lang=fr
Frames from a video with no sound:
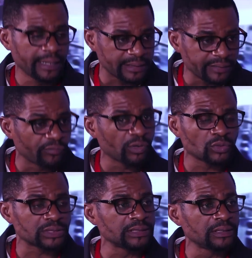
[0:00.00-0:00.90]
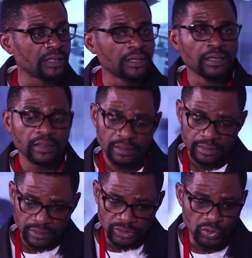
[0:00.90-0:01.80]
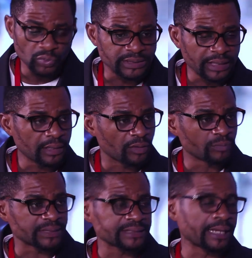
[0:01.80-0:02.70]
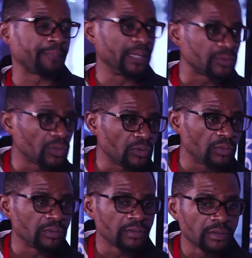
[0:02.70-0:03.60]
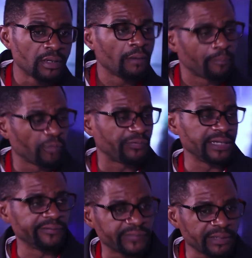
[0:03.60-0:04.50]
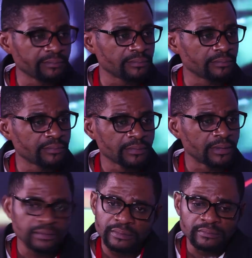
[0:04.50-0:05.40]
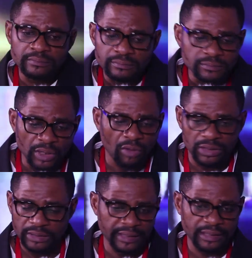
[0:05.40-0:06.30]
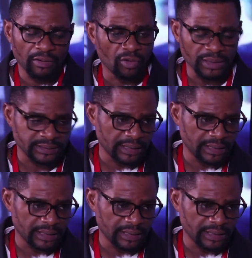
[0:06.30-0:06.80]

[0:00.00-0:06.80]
et qui voulaient aussi utiliser comme ça sa pellicule pour faire des films. Donc euh, les gars ont commencé